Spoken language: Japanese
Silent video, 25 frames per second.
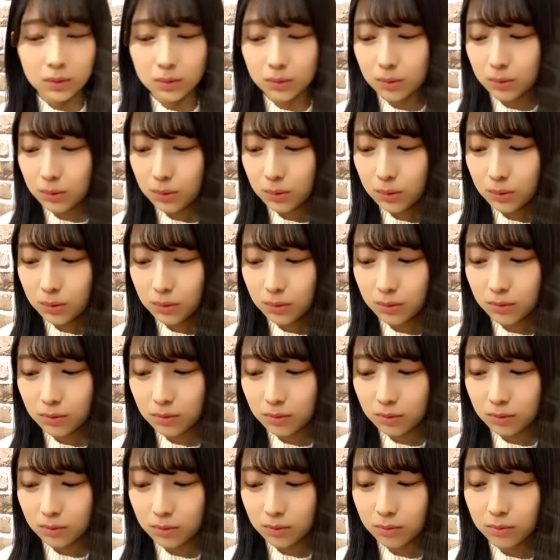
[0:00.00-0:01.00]
そ
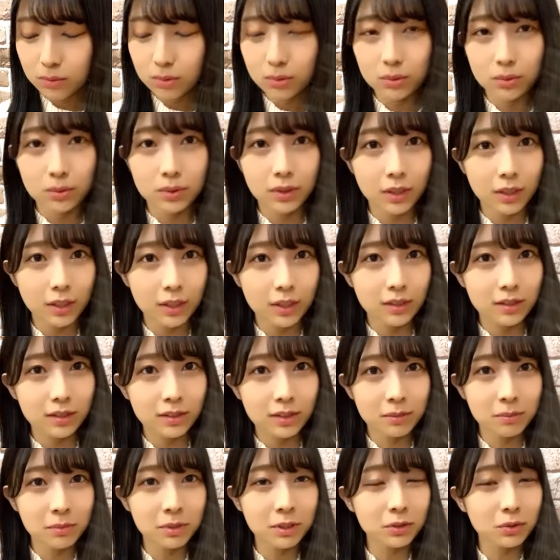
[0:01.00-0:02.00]
うちょっとね
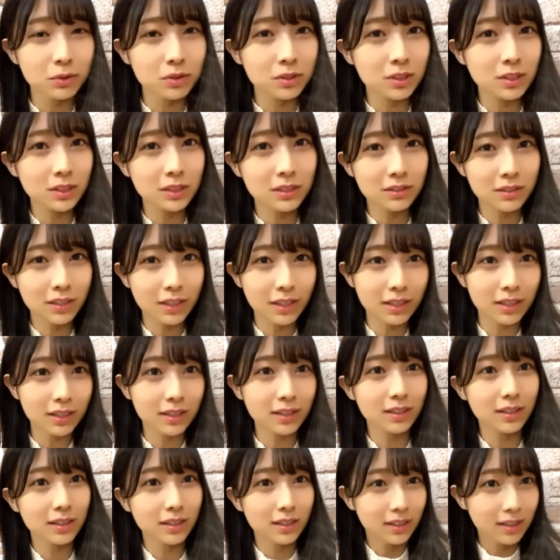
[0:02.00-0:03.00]
やめてほしいよね
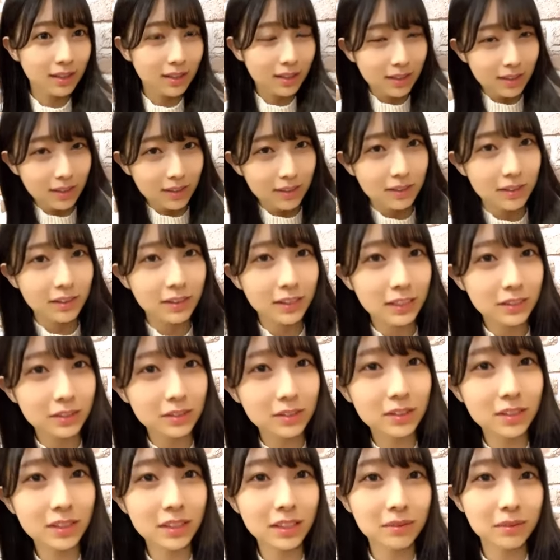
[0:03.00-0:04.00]
2
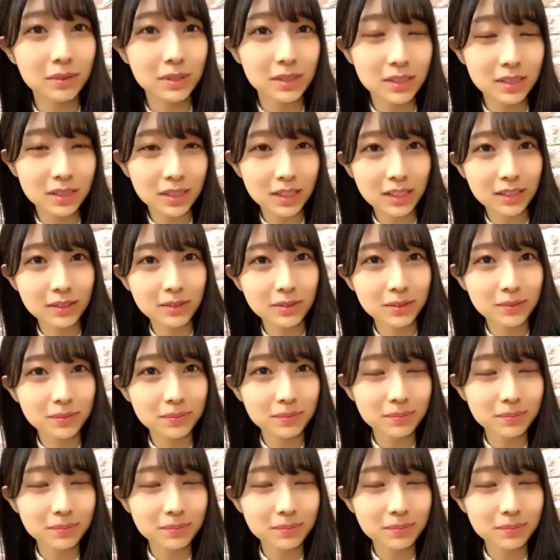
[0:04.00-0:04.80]
月だけ短いの